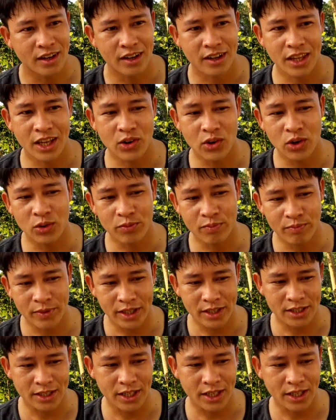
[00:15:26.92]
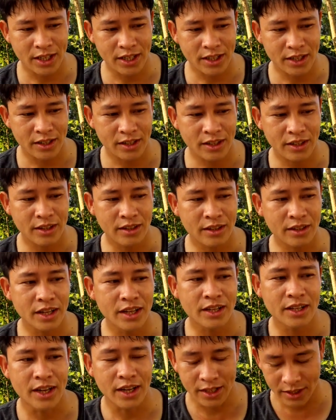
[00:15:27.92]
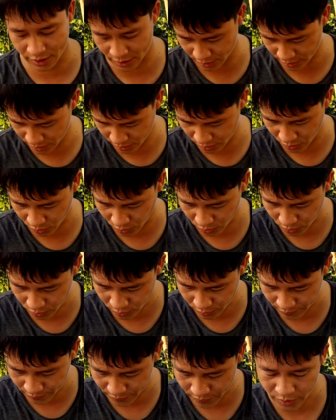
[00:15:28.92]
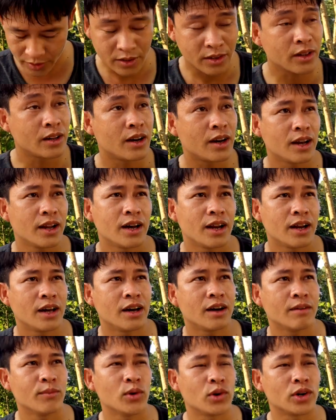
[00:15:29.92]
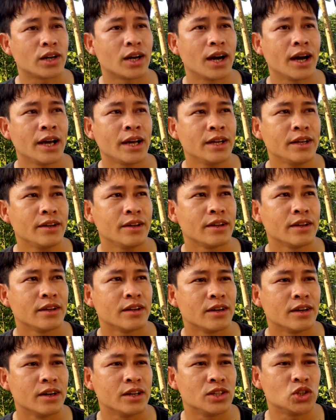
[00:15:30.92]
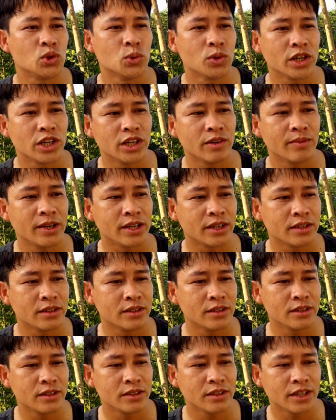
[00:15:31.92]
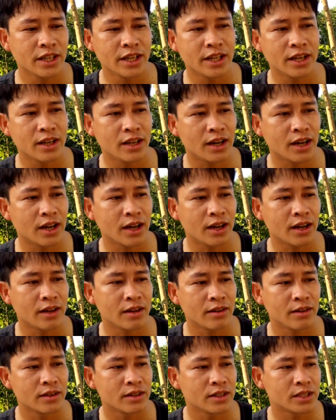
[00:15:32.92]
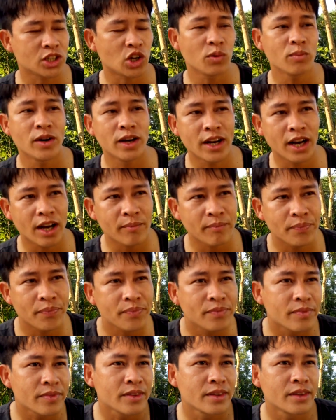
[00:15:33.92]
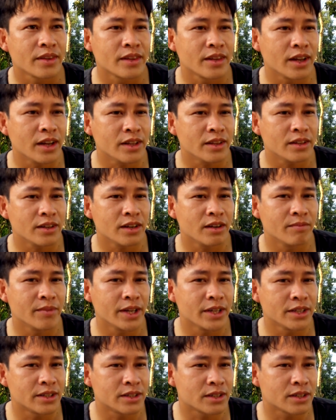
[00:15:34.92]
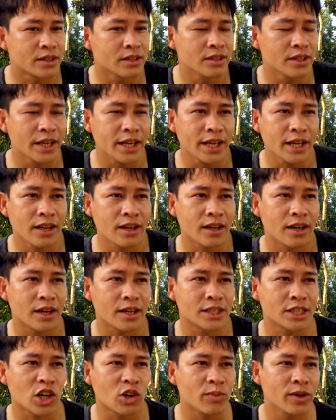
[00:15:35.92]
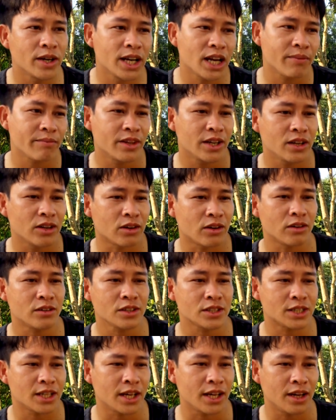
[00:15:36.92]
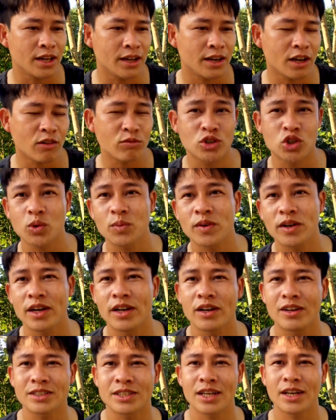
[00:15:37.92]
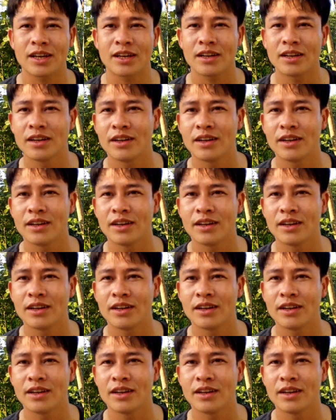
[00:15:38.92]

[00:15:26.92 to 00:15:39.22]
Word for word: uh, nhiều lúc mình sẽ nhìn nhận nó là là một cái uh, chu kỳ, mình cứ nhìn là à, sau mười năm. Đấy, tức là mình cứ nghĩ là sau mười năm thì nó sẽ là nóng sốt một lần, nó sẽ